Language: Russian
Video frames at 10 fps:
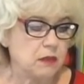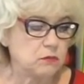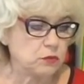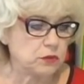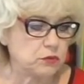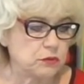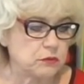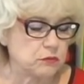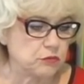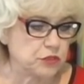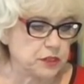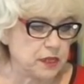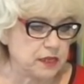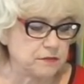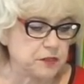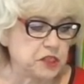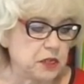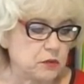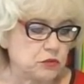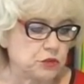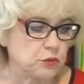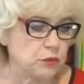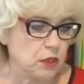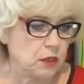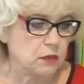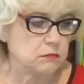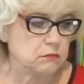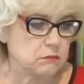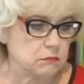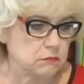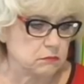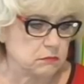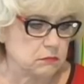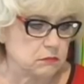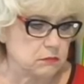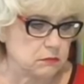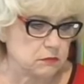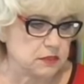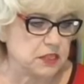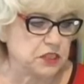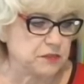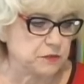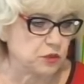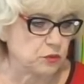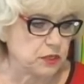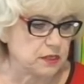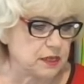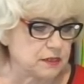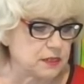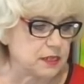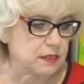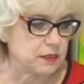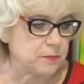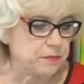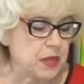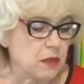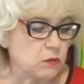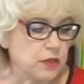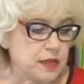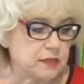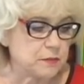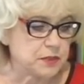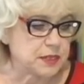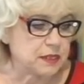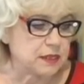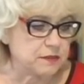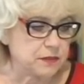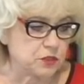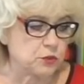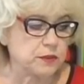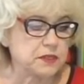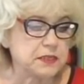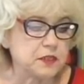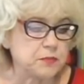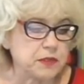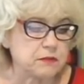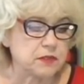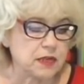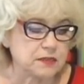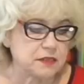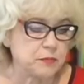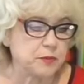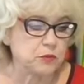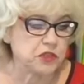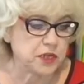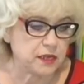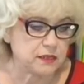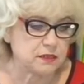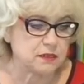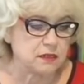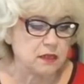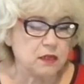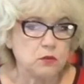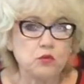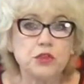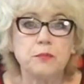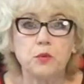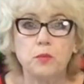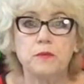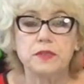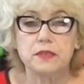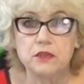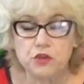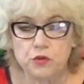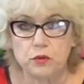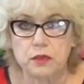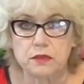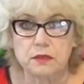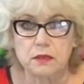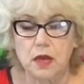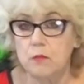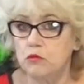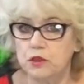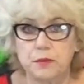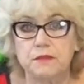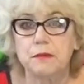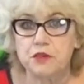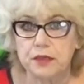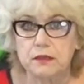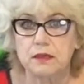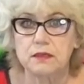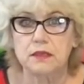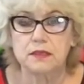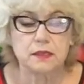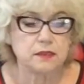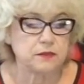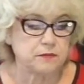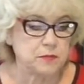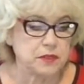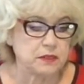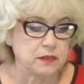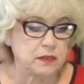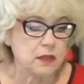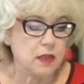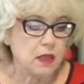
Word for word: Ну и тут уже ей отвечают, что значит, вы что-то не так сделали. Но я ей написала ответ, что если с первого раза не получается, нужно пробовать еще раз. А может быть, вообще отказаться от этого метода.